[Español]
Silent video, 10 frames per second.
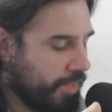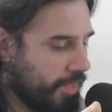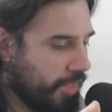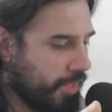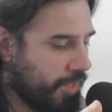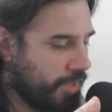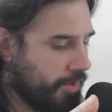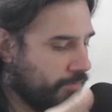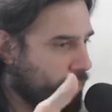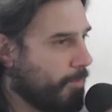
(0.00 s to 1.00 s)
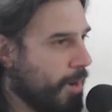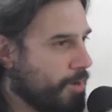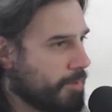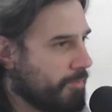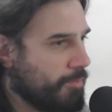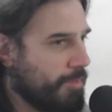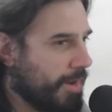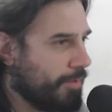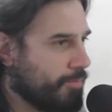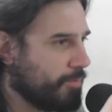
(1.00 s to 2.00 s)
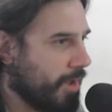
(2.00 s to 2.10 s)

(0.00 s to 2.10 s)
eh, fue como algo que me fue marcando un